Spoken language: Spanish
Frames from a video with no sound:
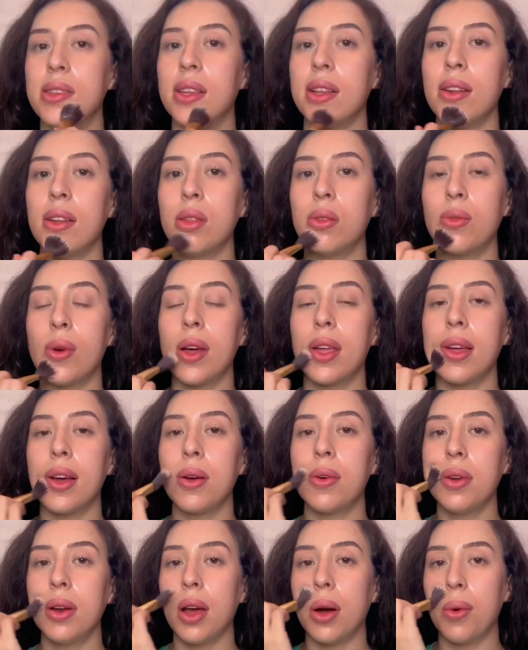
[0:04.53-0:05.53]
la toalla
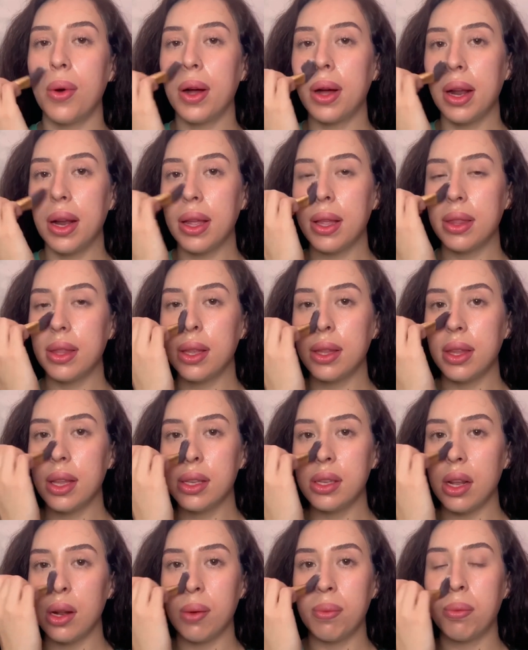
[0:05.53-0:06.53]
con agua calientita y
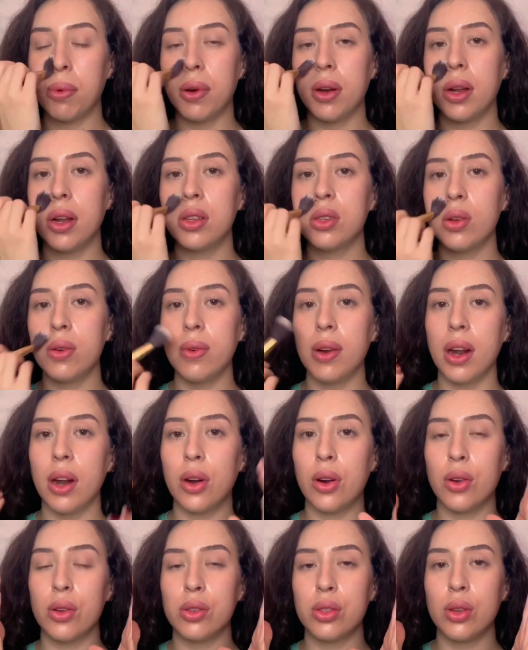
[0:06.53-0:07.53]
se lo ponen sobre el
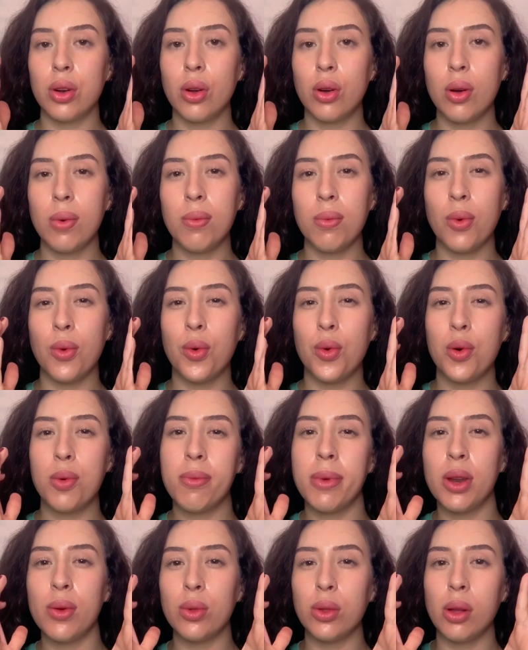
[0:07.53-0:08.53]
rostro como un
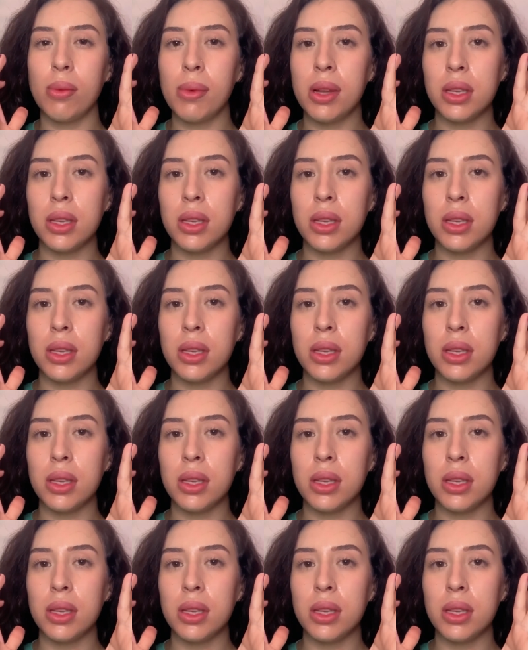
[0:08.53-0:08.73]
minuto más o